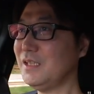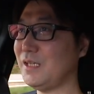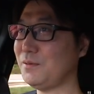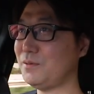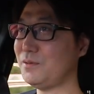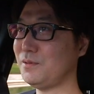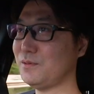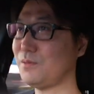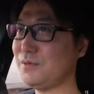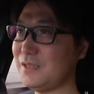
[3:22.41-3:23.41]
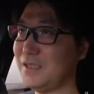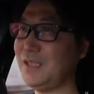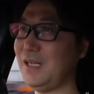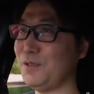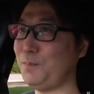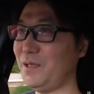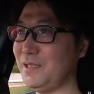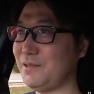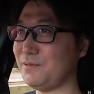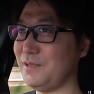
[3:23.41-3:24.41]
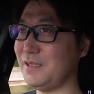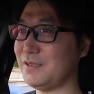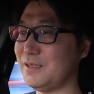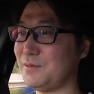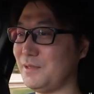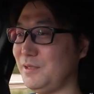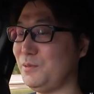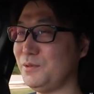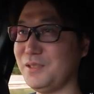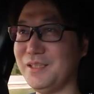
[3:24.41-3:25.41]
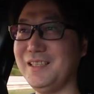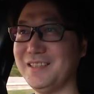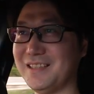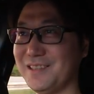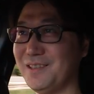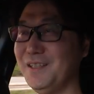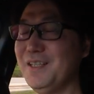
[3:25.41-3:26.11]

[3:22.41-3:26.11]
あのそういったね、あのパニックになった時どうしたらいいですかと、